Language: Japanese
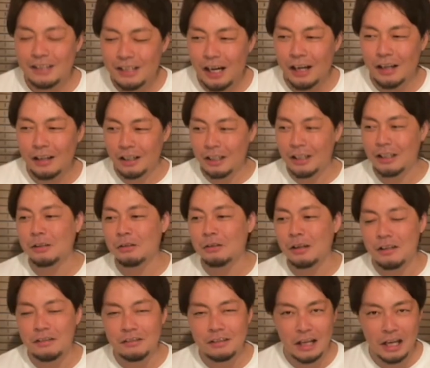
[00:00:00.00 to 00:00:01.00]
じゃあなでし
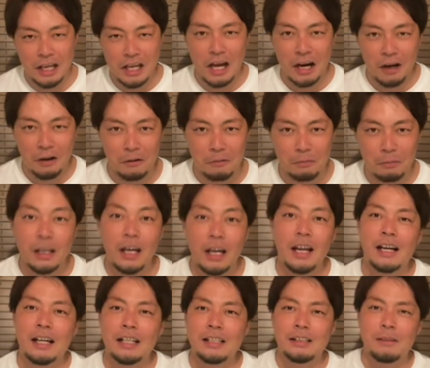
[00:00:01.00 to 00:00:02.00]
こが言うならやろうみた
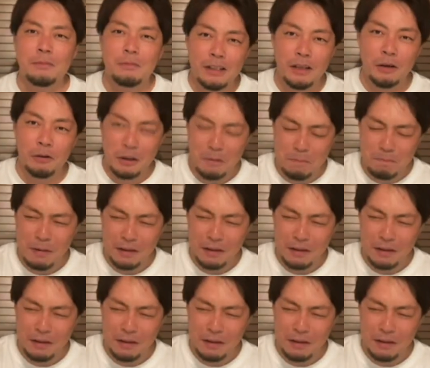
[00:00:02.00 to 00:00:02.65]
いな感じでみんなを引っ